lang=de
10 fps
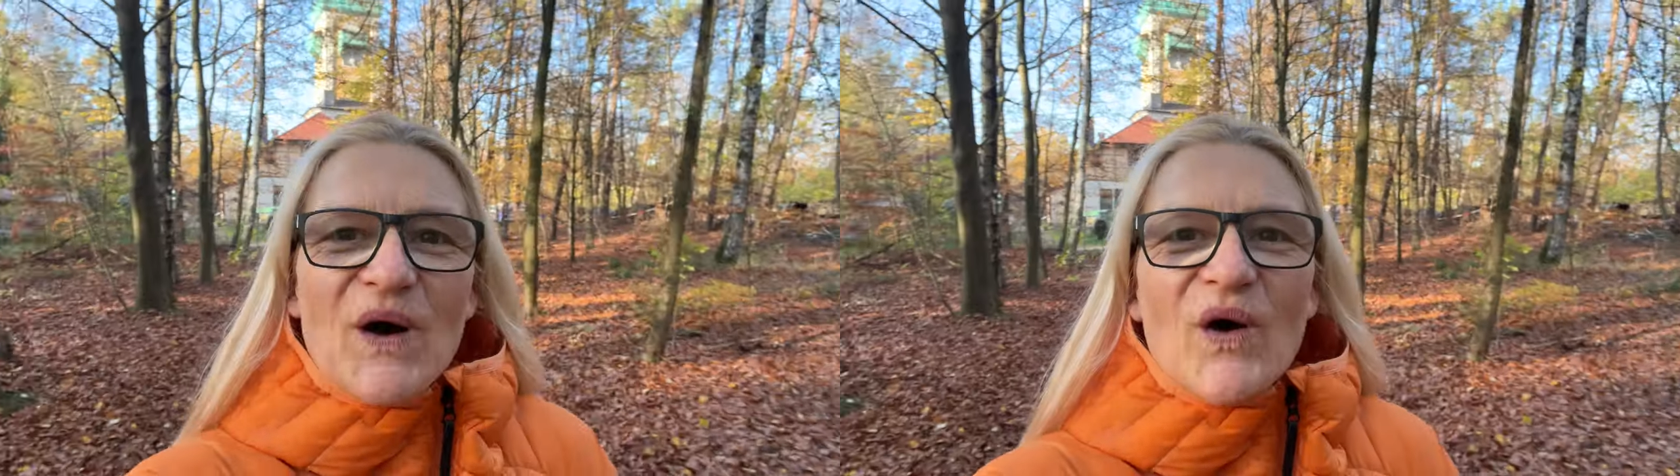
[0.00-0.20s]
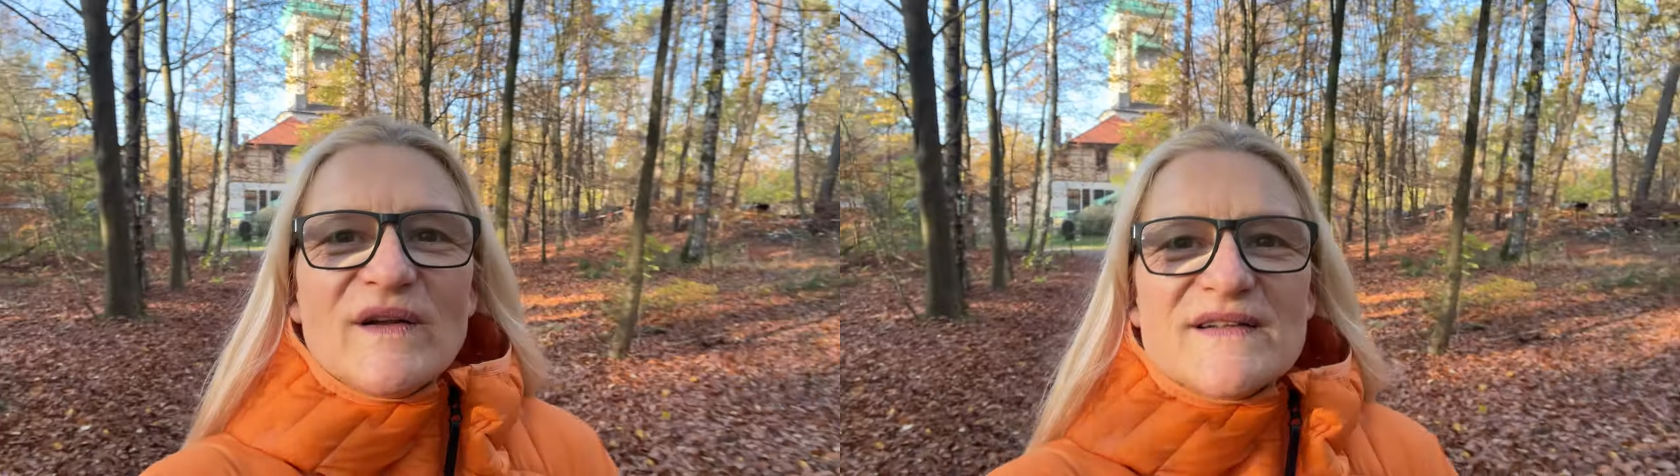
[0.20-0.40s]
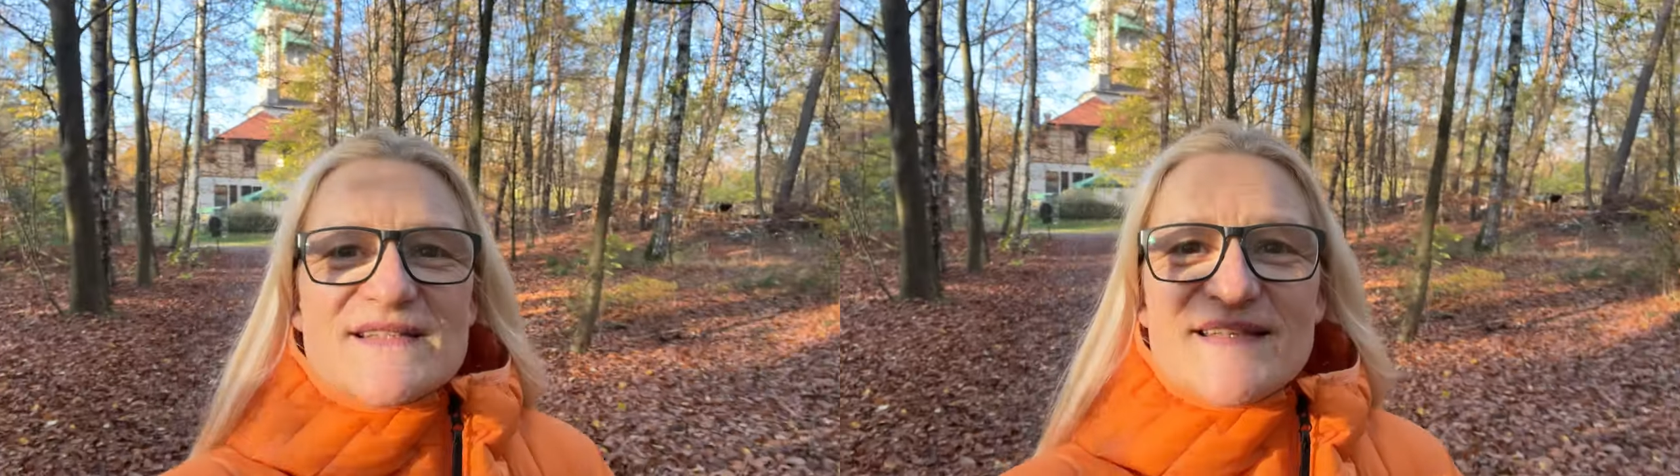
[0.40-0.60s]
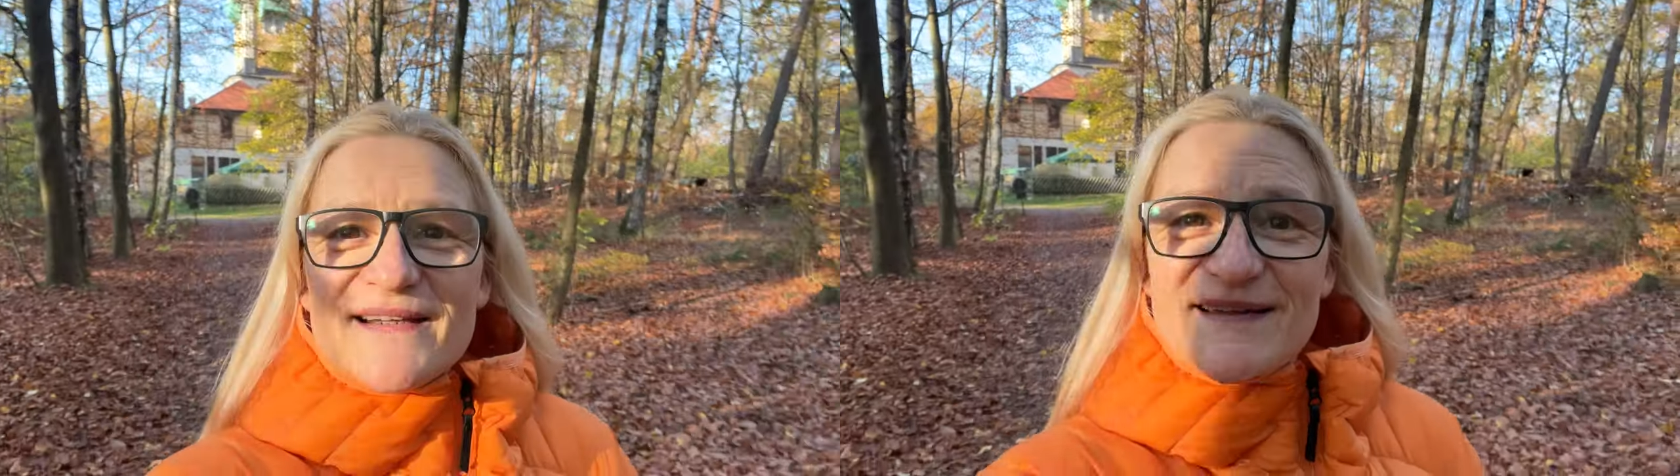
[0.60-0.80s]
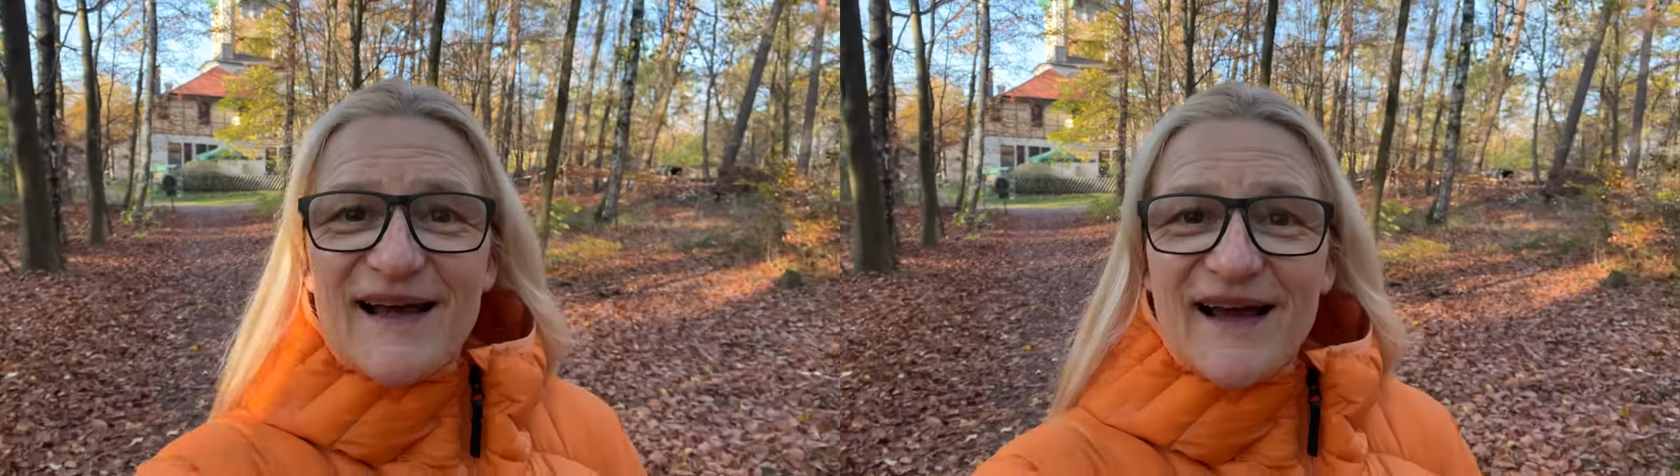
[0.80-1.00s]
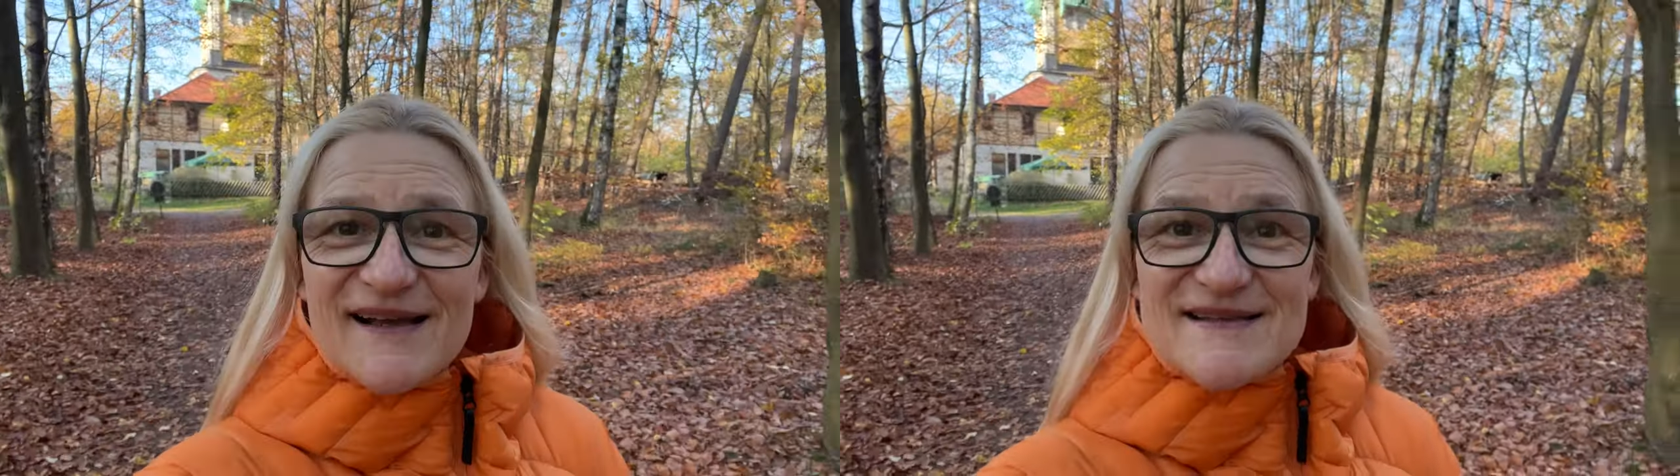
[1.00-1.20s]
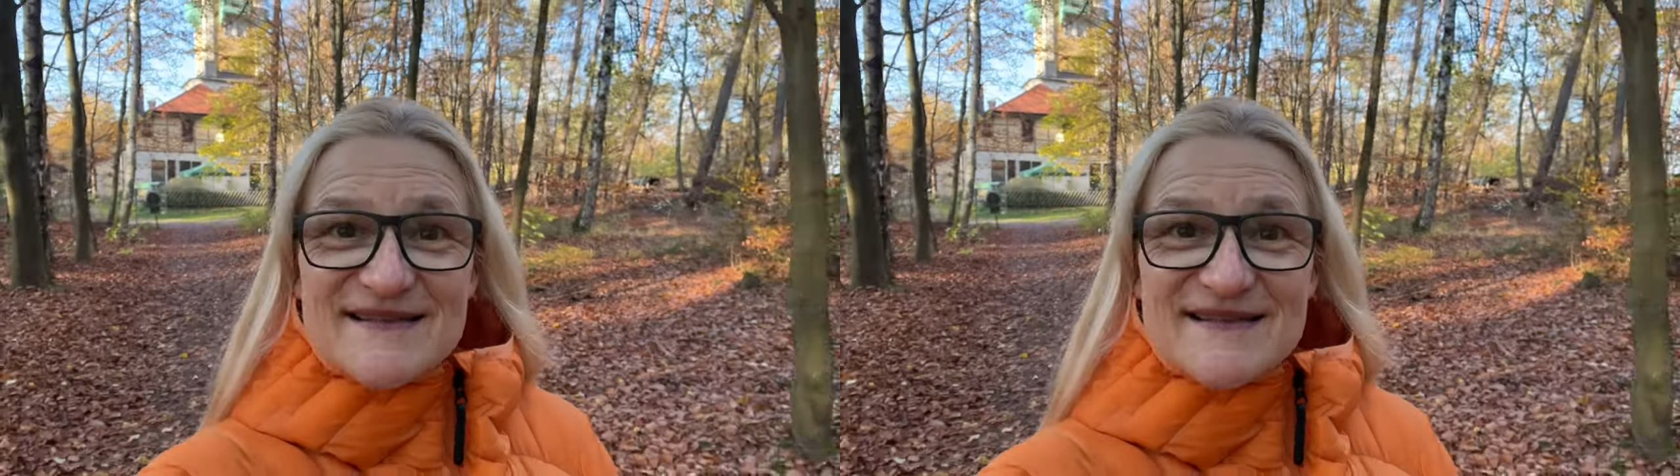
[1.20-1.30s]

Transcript: Heute ist der Tag